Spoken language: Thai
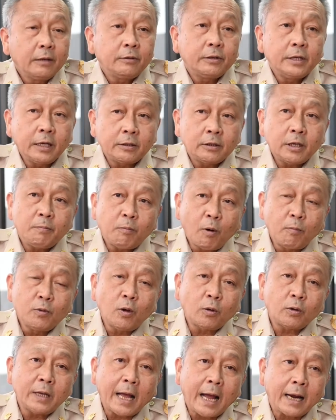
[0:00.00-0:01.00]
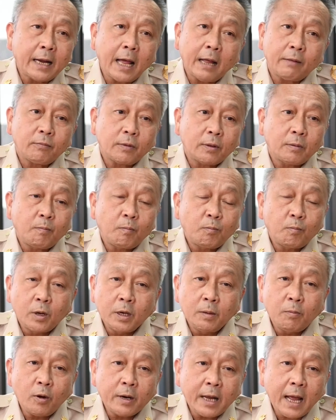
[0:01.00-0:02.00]
ที่ที่ผมยกตัวอย่างเนี้ยคื
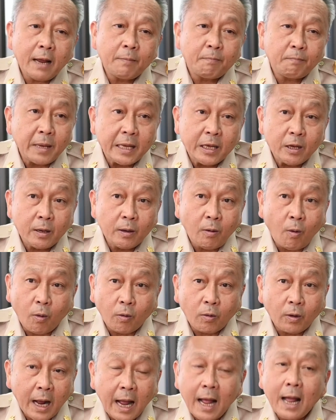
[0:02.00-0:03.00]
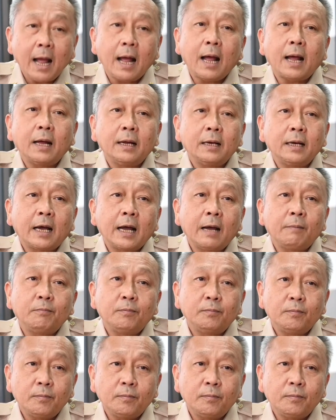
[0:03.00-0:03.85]
อพูดง่ายปี65นะครับ